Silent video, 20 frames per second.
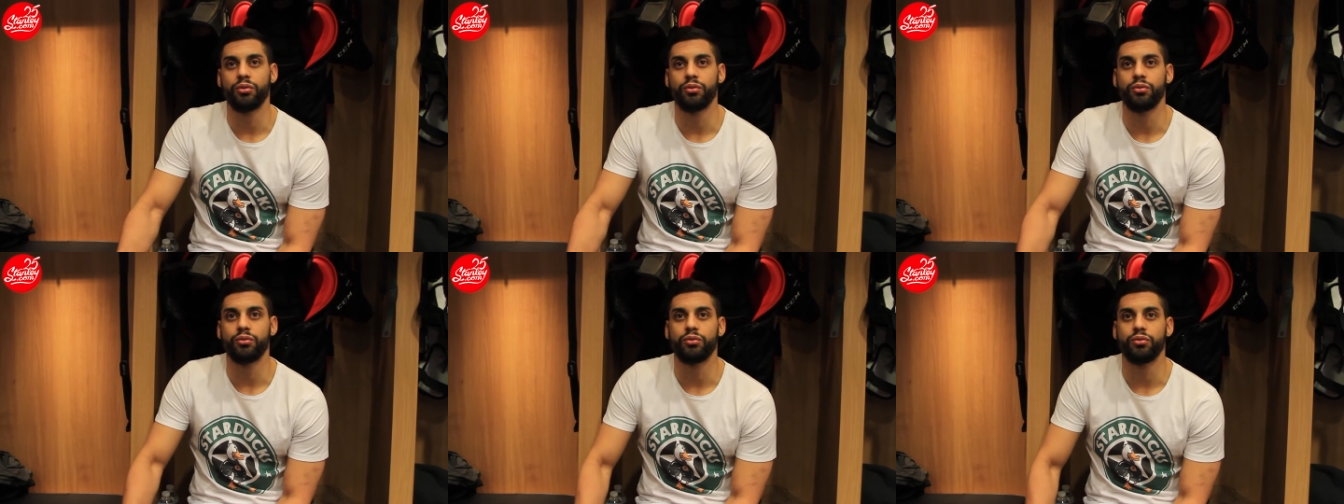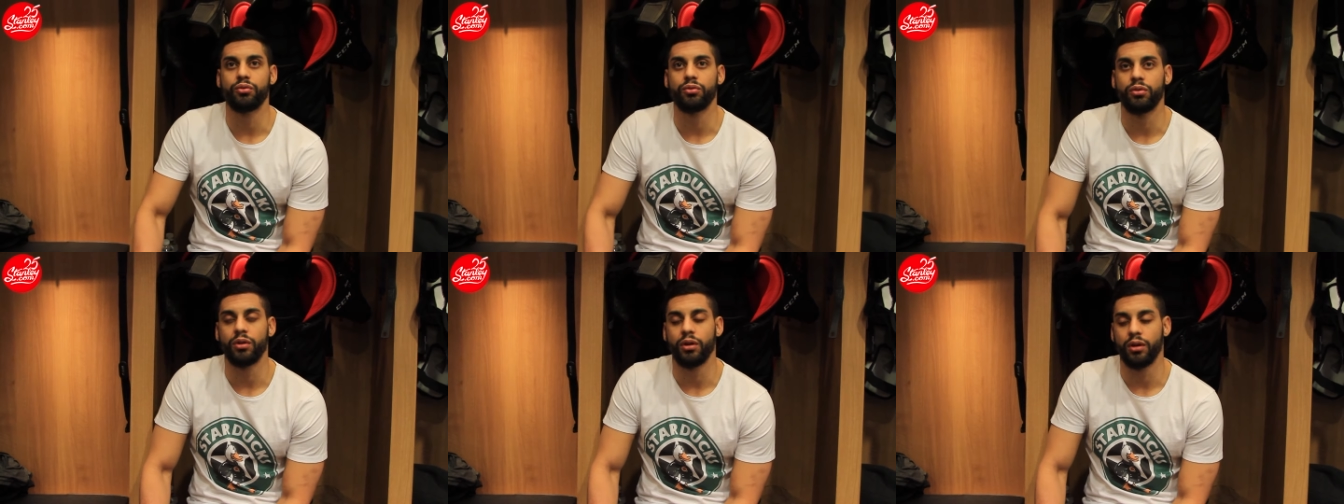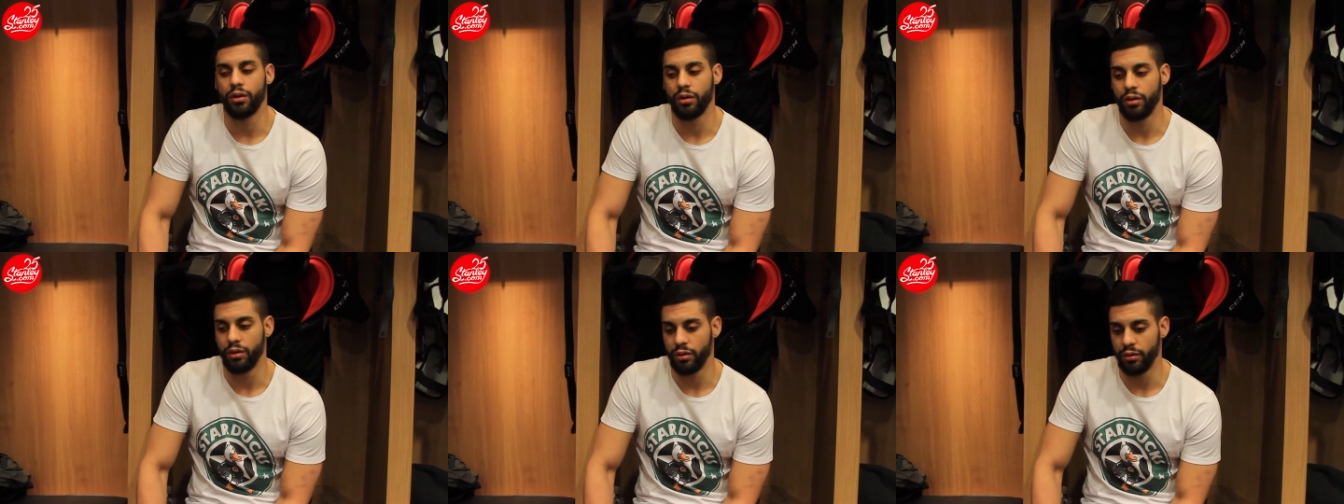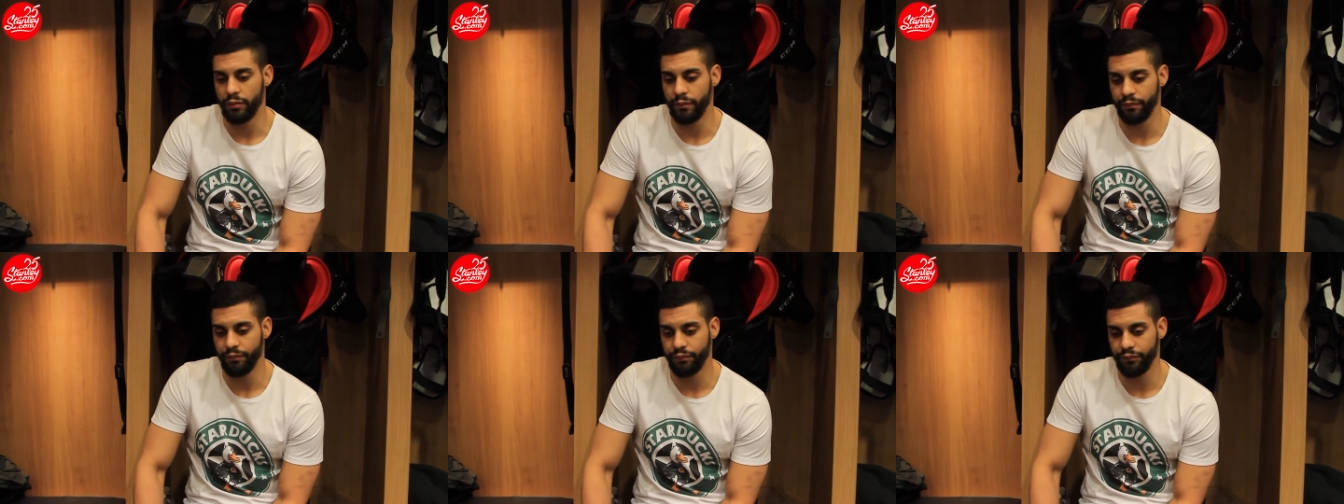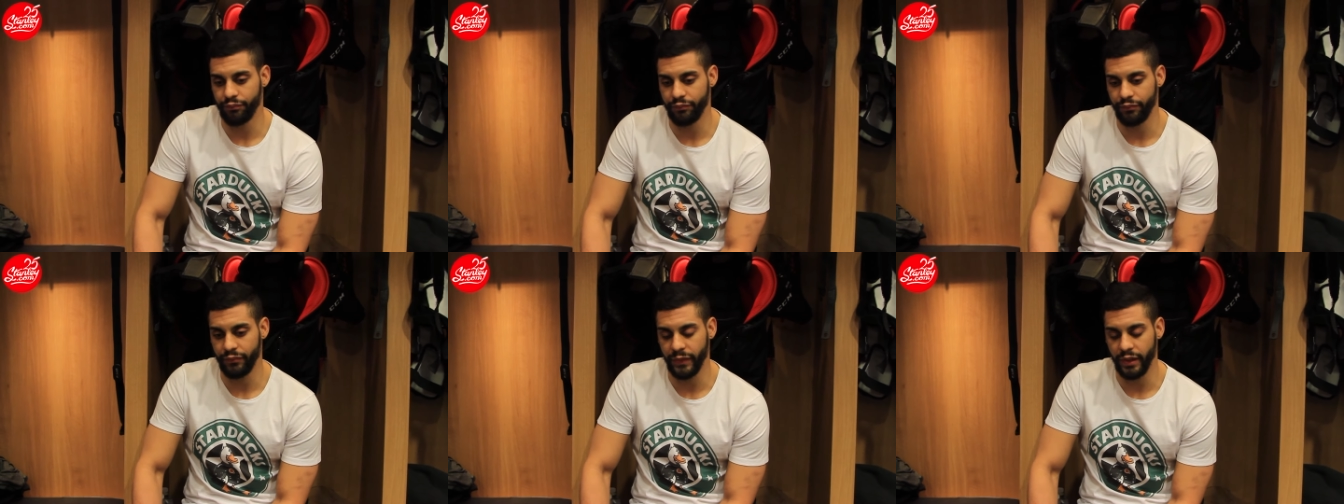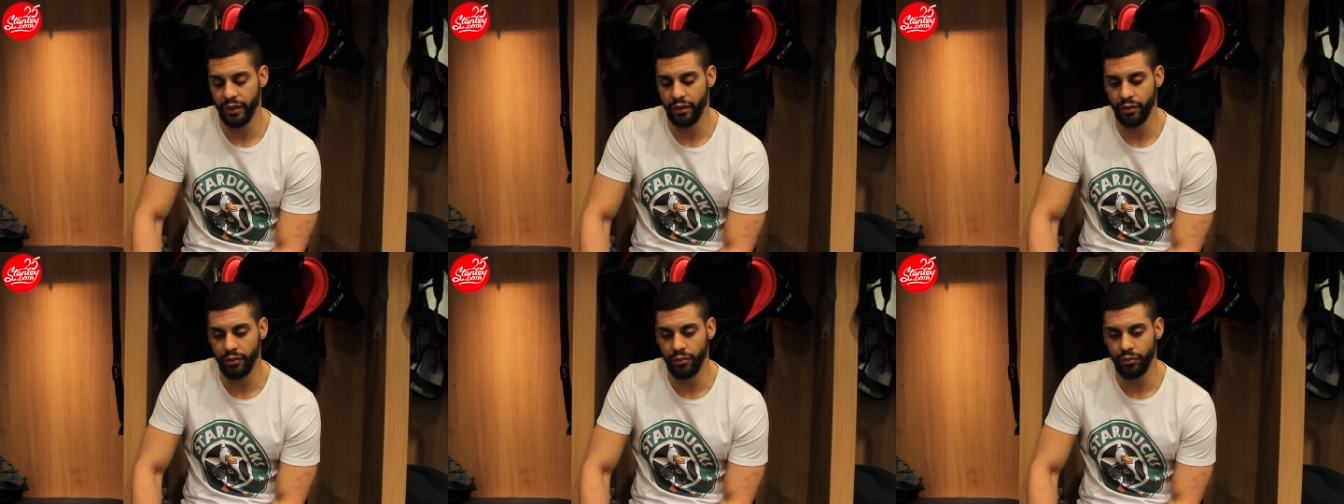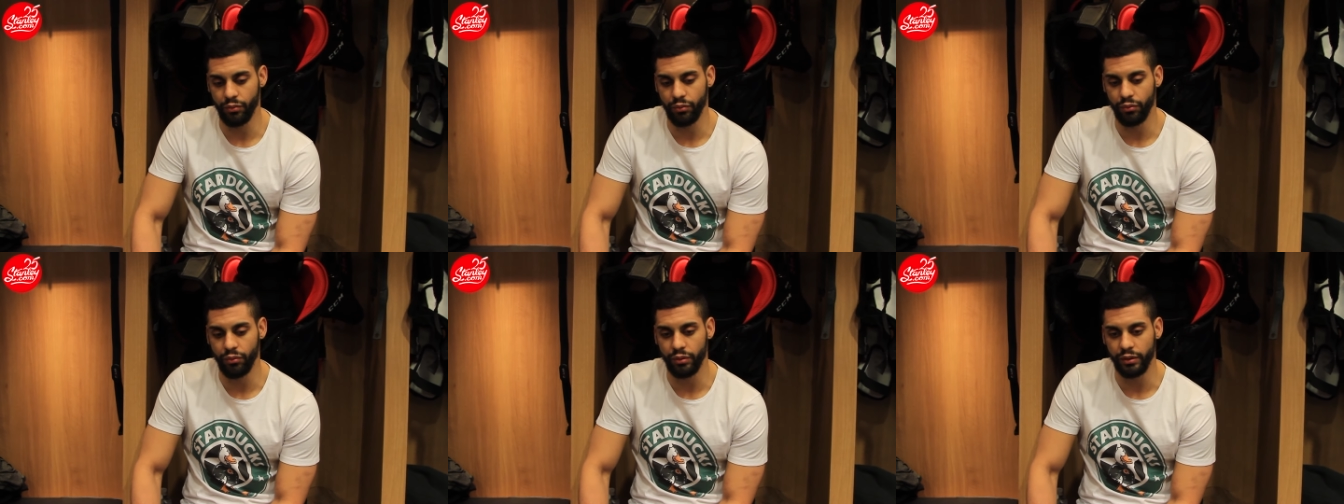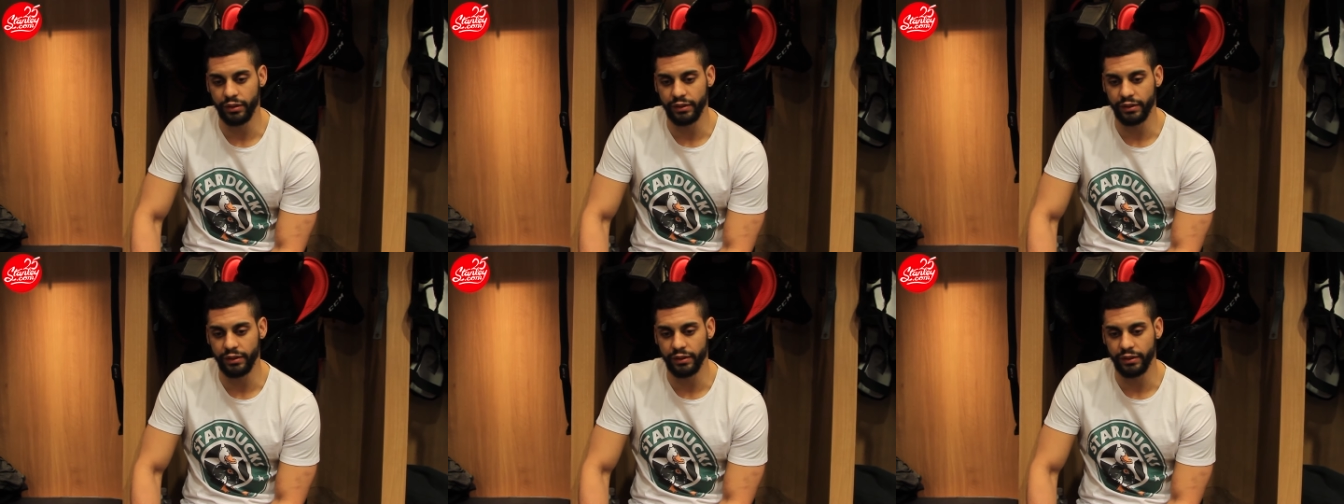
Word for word: euh, où,